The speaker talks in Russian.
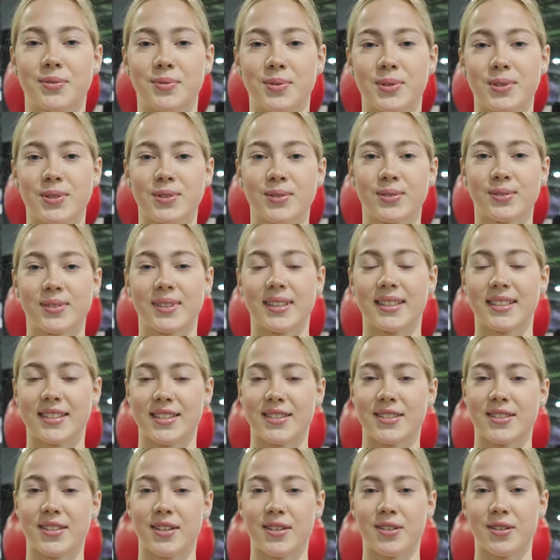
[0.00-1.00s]
Сегодня у
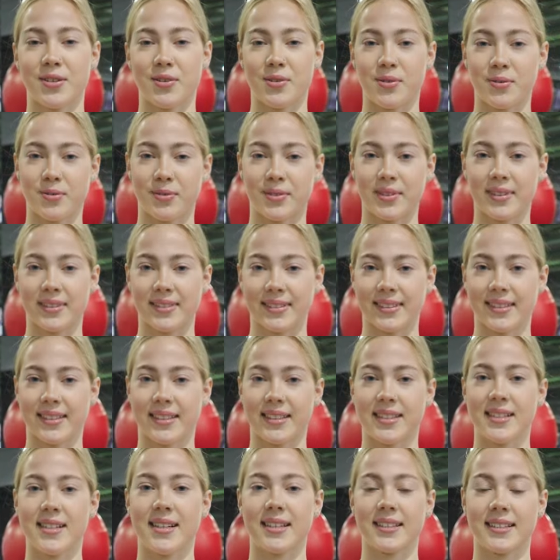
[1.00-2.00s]
нас тренировка
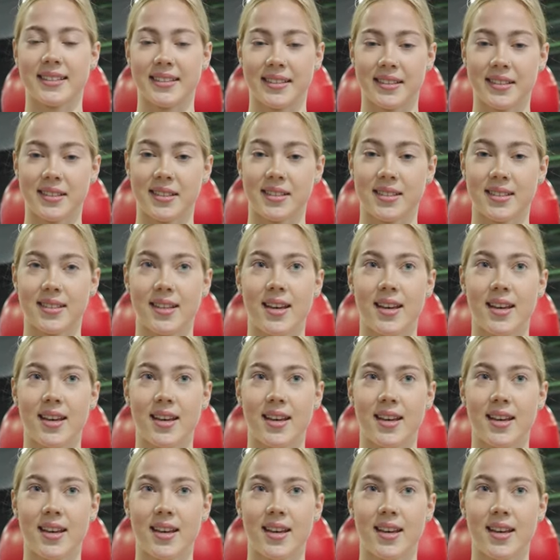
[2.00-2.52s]
ягодиц.